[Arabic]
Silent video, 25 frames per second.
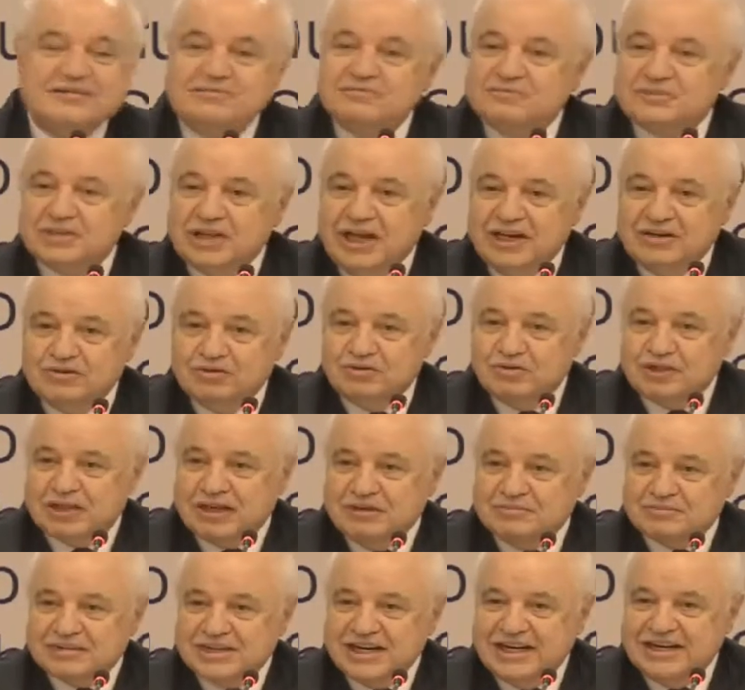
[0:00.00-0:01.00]
مش حنقول
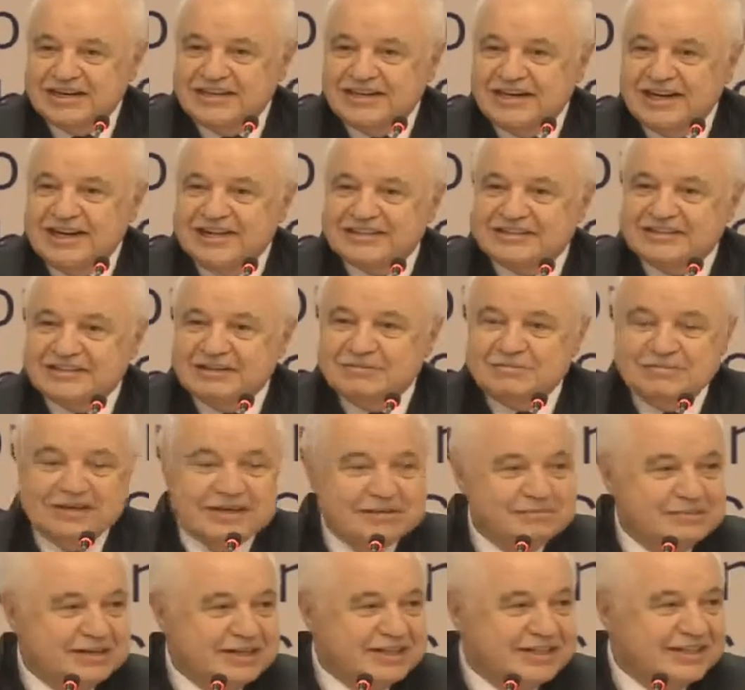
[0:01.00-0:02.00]
كم سنة لحتى ما
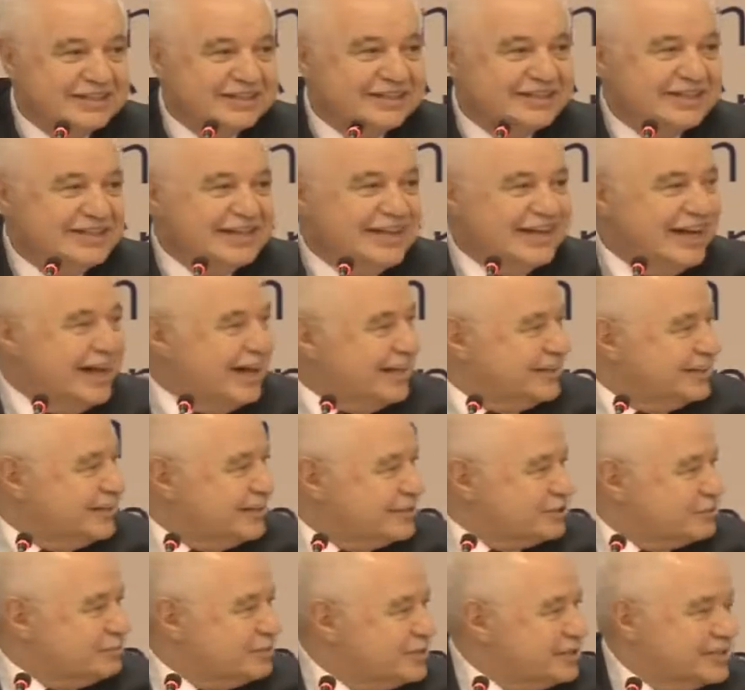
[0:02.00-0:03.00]
يبين
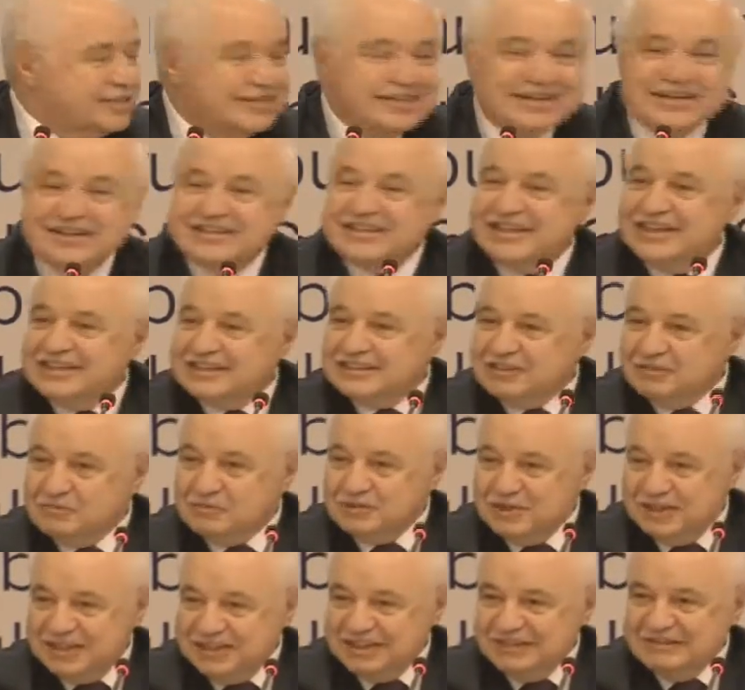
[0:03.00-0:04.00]
قديش مسيرتها
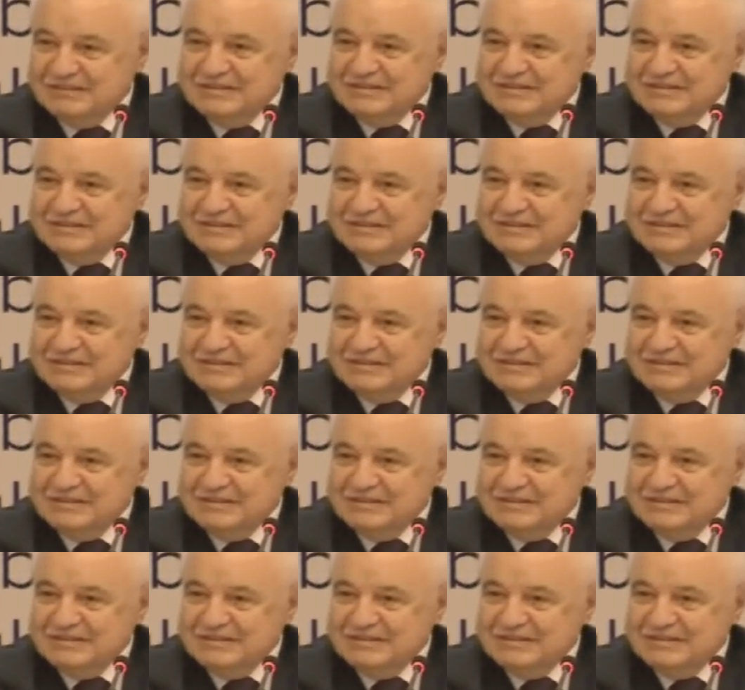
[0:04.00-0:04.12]
طويلة